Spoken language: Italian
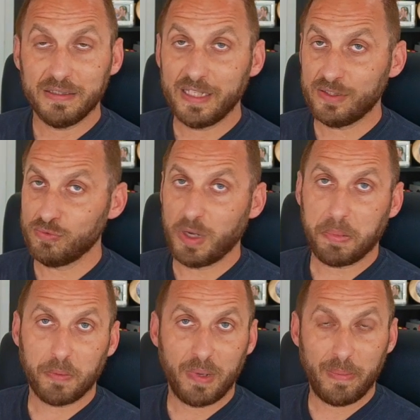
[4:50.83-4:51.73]
nessuna
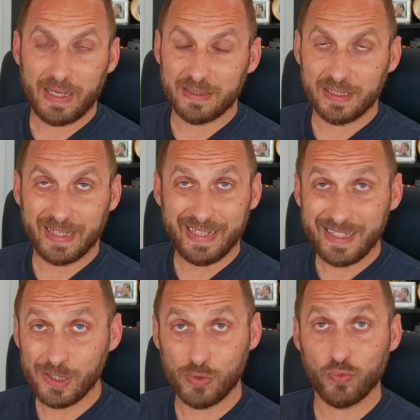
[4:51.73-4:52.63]
problematica,
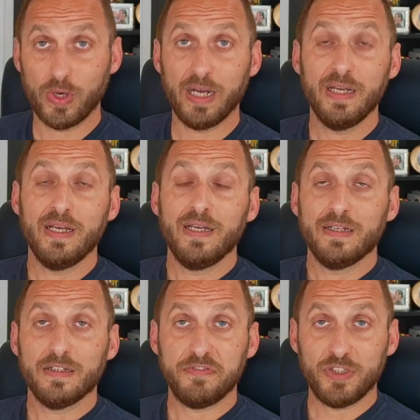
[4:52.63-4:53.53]
nessuna
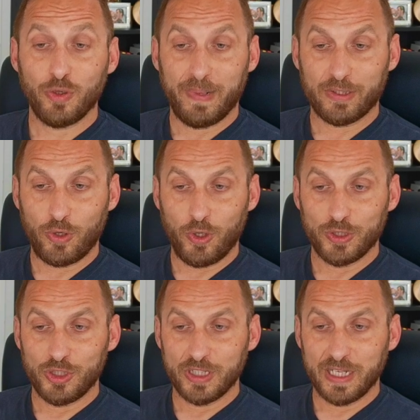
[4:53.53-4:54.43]
eh,
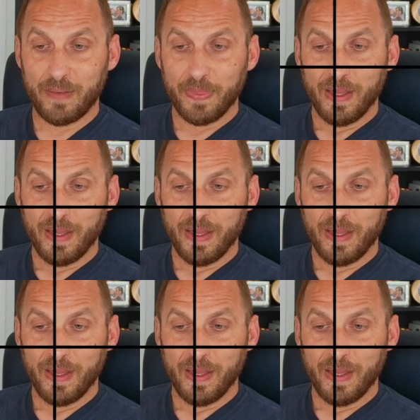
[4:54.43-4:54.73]
fitopatologica.